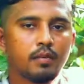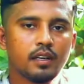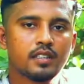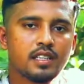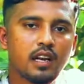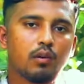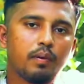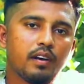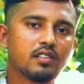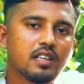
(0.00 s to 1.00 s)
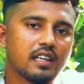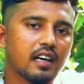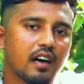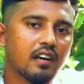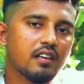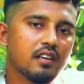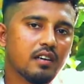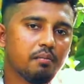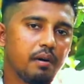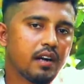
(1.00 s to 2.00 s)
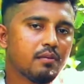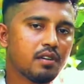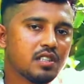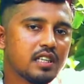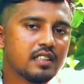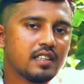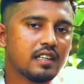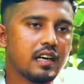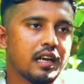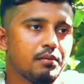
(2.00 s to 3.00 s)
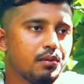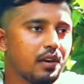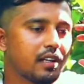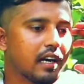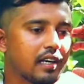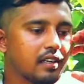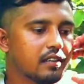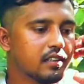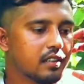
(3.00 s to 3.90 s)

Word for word: মানে চেনার উপায় হচ্ছে এটা বারো মাসিক যেটা লেবু বলে থাকি